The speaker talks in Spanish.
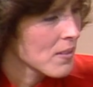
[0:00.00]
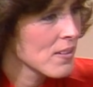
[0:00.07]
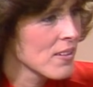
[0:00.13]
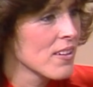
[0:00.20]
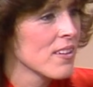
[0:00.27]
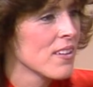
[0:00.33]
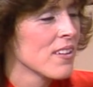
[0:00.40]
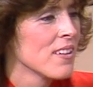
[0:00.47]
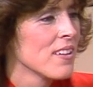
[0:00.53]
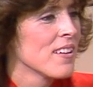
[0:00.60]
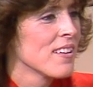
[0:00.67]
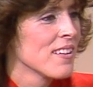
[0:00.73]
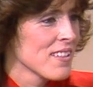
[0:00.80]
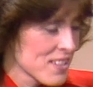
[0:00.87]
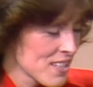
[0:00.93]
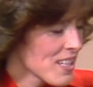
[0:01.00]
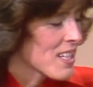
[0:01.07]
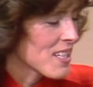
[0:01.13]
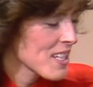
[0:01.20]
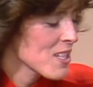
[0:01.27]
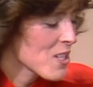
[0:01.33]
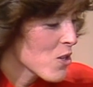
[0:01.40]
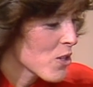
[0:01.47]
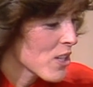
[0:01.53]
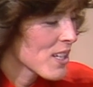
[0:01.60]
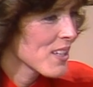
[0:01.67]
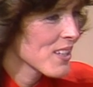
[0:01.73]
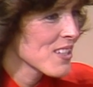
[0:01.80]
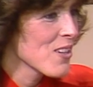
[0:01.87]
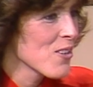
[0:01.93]
hablemos labio, mujer. Sí, es que
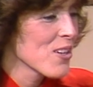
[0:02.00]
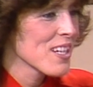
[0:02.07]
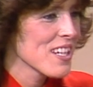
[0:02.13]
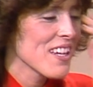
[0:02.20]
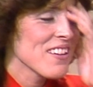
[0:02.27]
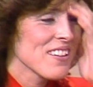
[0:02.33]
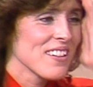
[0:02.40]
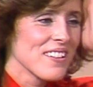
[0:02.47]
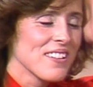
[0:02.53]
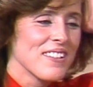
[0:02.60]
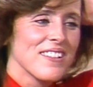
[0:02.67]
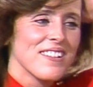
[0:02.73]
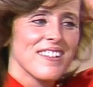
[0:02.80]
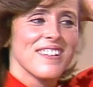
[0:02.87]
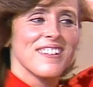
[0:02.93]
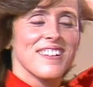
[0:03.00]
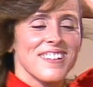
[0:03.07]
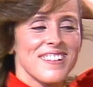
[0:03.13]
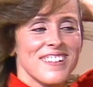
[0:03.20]
es la preocupación que tenía